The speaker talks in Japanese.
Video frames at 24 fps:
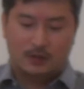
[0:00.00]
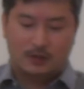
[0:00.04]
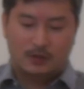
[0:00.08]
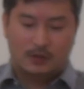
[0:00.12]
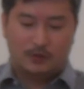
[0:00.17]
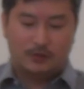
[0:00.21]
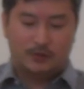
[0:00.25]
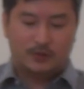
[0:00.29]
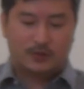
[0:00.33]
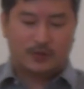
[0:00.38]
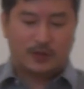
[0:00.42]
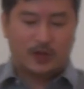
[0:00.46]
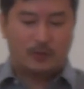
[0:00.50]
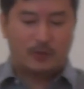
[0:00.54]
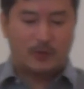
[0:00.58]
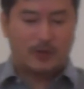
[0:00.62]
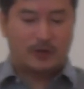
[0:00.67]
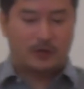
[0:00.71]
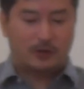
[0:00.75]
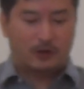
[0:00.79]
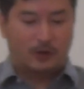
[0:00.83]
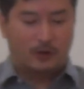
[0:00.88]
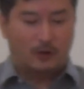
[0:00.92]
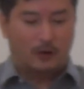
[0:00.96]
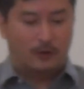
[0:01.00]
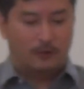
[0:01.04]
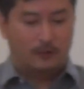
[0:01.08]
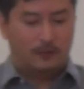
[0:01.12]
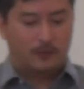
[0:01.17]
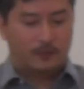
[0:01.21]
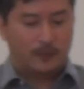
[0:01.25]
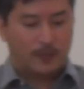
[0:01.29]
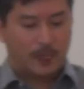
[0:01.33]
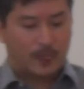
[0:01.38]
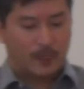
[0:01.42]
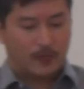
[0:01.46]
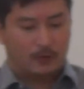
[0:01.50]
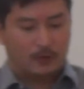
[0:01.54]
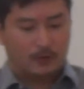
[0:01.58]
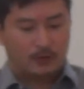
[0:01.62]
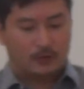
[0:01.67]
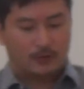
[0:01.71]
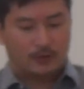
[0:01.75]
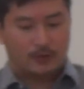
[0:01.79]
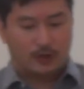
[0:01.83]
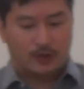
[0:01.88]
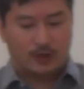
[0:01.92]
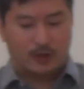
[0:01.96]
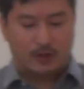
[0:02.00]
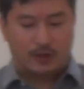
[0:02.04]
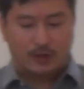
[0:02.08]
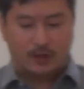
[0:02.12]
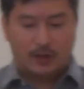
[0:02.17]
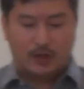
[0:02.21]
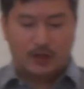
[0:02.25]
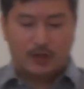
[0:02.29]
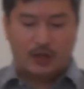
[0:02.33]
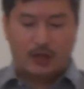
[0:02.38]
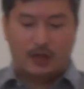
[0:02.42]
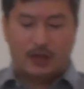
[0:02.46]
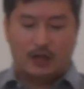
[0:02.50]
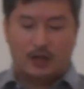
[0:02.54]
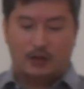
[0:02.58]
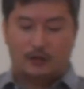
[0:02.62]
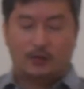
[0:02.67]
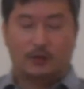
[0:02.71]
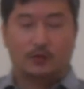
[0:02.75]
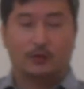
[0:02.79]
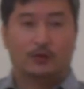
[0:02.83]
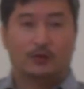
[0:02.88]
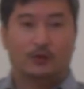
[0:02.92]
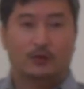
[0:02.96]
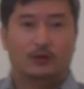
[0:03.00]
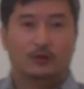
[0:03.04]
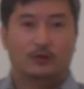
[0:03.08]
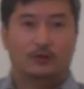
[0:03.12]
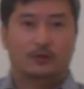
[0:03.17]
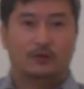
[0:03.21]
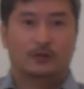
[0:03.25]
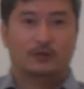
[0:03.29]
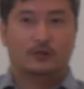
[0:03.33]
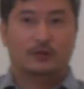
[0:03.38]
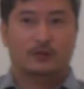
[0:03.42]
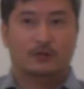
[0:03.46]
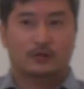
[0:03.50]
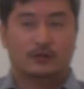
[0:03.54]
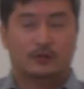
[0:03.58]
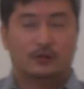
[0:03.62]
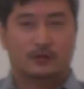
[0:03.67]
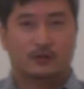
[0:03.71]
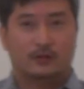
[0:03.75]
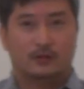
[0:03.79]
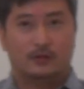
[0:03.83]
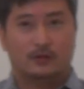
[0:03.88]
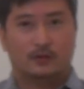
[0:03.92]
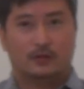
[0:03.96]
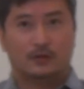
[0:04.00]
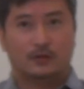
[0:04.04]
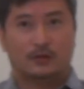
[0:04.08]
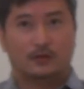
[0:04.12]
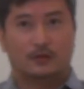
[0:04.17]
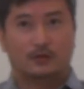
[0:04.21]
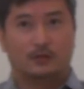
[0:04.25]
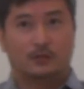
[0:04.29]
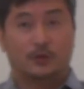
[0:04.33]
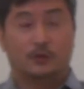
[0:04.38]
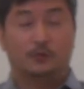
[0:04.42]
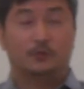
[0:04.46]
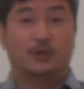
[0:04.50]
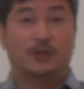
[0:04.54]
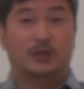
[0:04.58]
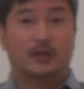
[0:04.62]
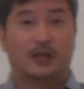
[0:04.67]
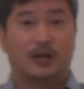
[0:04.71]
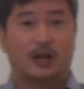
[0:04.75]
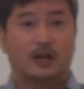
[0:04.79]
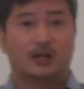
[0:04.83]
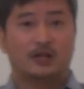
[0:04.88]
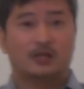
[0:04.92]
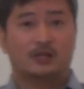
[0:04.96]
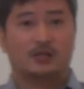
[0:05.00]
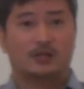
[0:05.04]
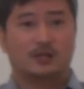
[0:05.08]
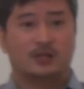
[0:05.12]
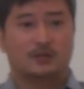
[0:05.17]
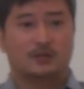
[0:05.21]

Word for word: 2日目以降本当に、えその物品管理して